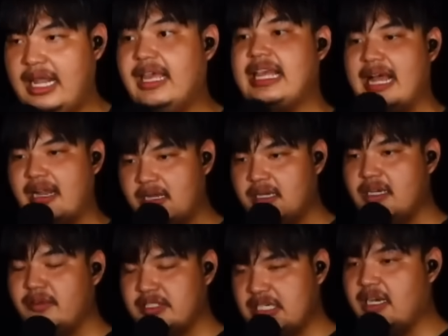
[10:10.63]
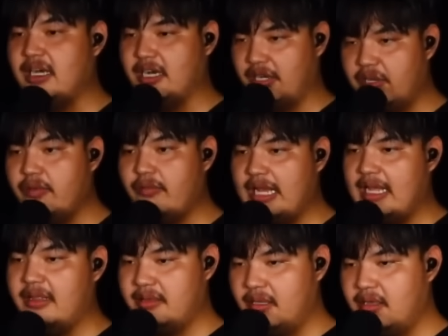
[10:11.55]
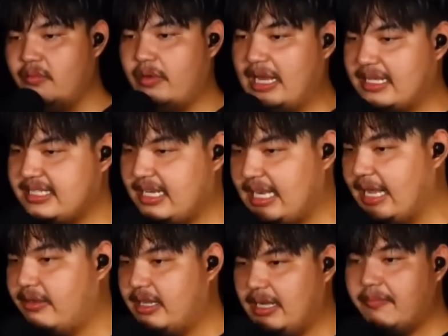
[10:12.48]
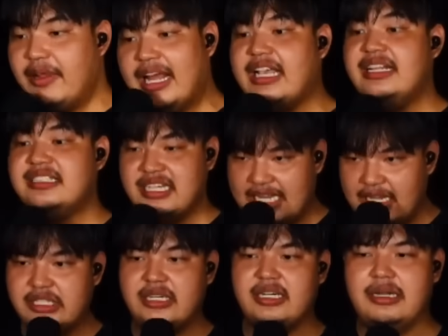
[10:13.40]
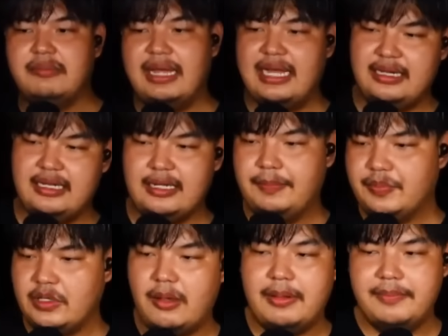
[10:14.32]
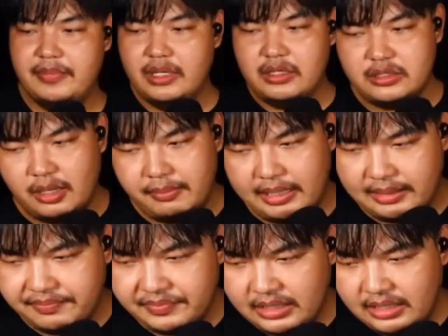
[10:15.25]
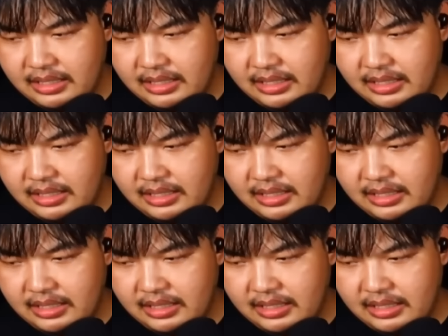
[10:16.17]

และอย่างหนึ่งคือว่าจะเขินด้วยเวลาเวลาเสร็จแล้วนะครับเวลากินเสร็จแล้วจะเขินมากนะครับต่อครับต่อไป